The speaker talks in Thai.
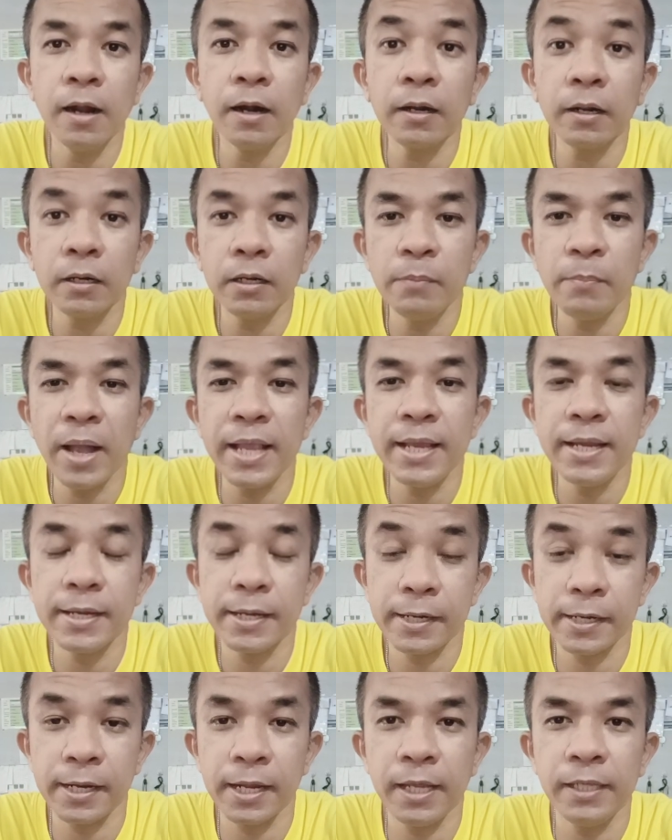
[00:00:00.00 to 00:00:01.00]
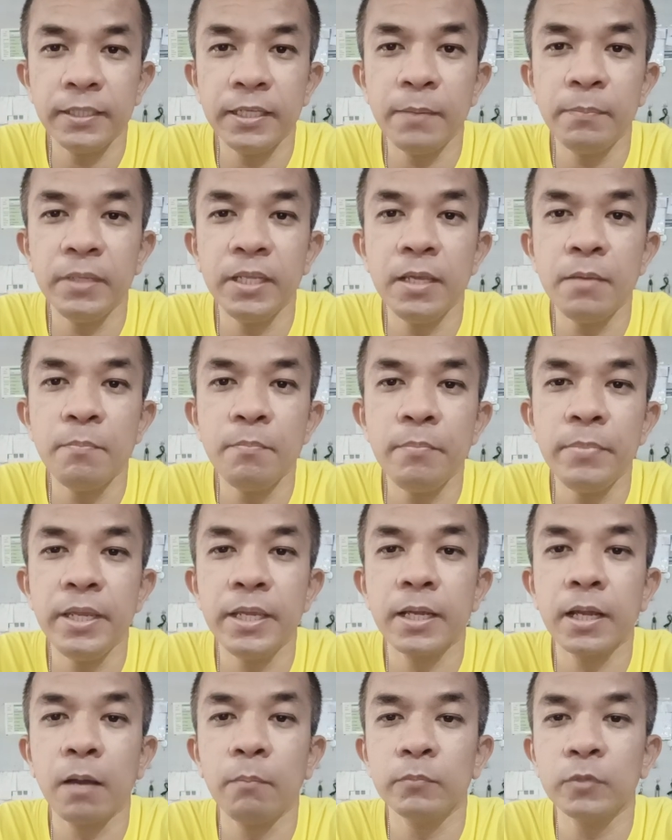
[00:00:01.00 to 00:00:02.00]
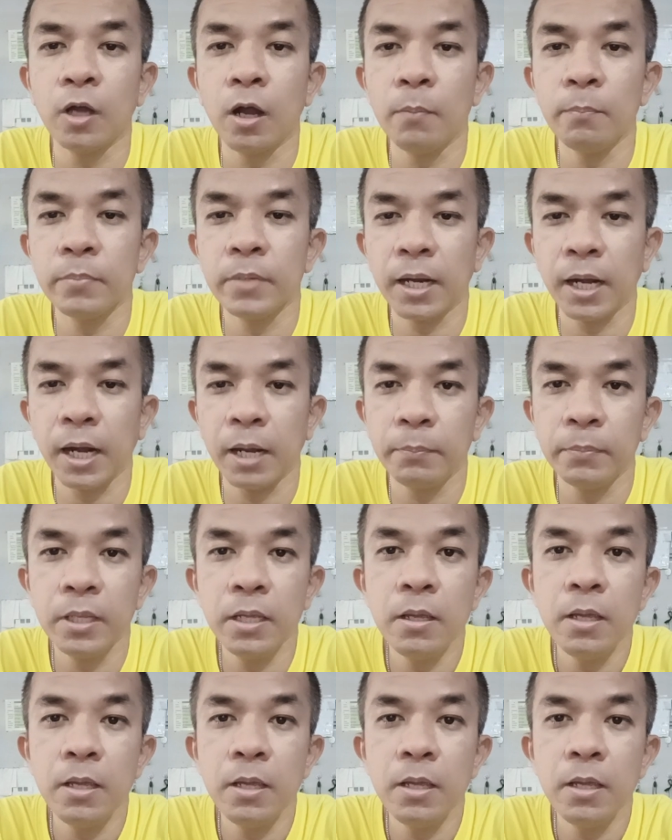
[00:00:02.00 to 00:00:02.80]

หรือไม่ในเทปนี้มีคำตอบนะครับ